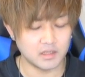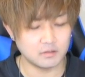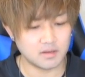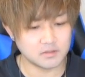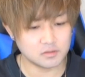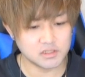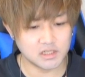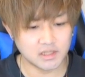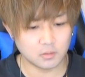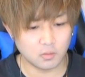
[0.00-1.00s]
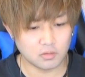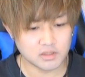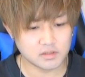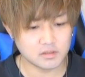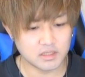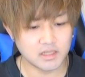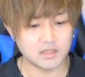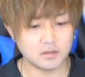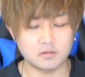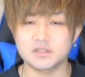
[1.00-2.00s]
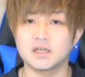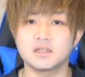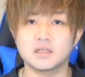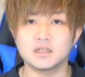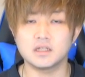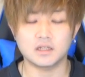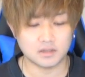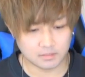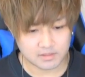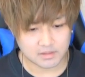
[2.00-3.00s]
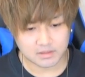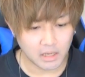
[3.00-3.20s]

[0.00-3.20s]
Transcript: 言わずと知れた豪絶エリアでの最適になってます。